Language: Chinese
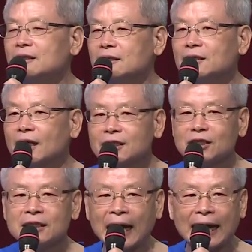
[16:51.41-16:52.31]
也
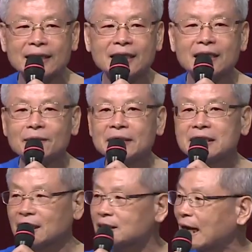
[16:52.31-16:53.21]
许哪一天你们
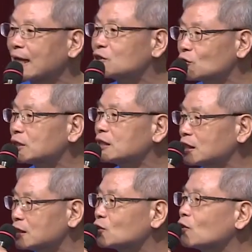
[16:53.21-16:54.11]
检查就是
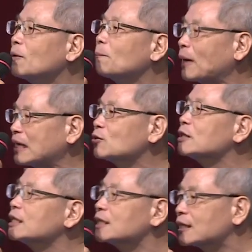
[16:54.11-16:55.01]
其中排
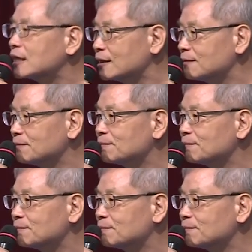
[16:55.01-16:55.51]
队的一个。